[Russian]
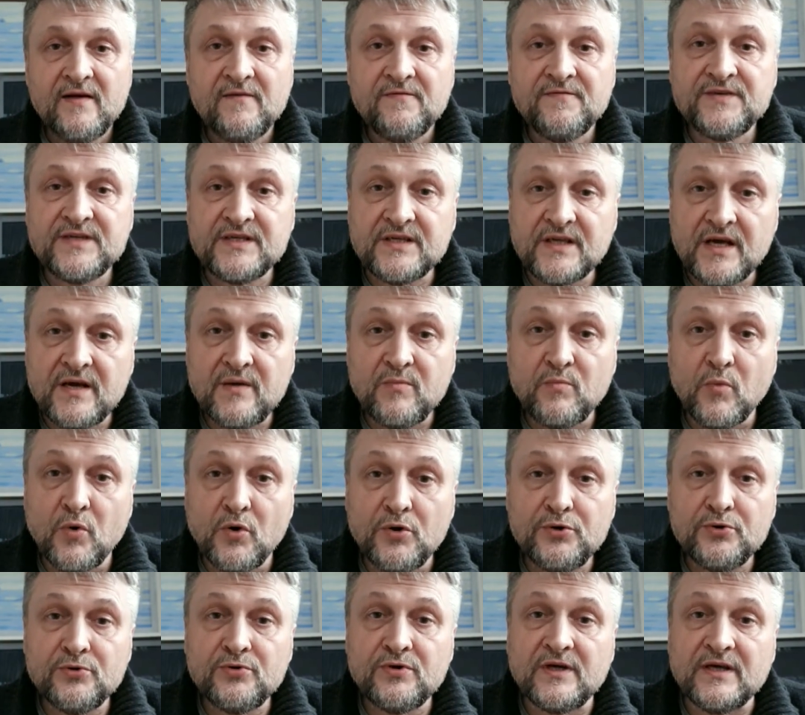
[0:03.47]
Все
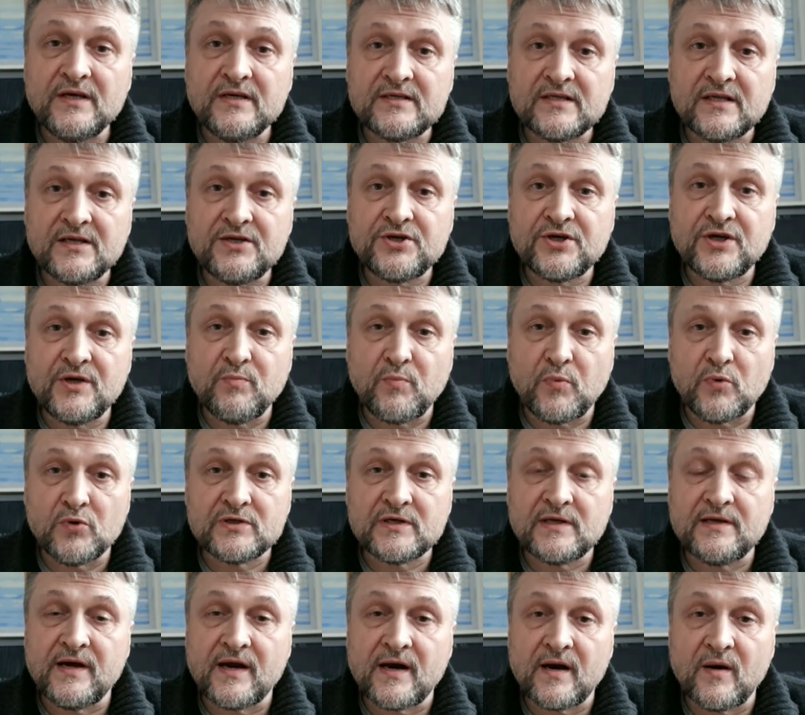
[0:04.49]
моют кисточки
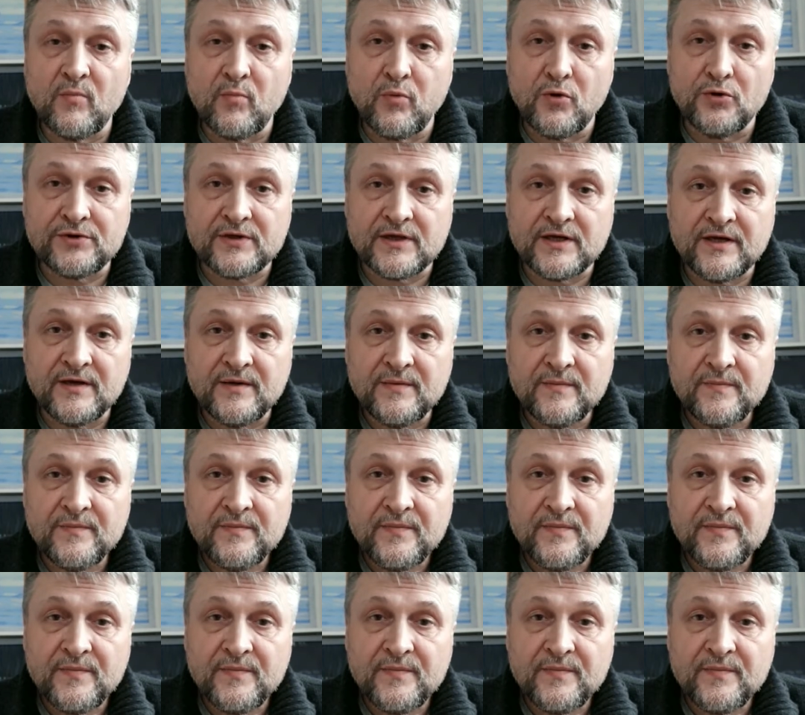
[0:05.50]
после работы,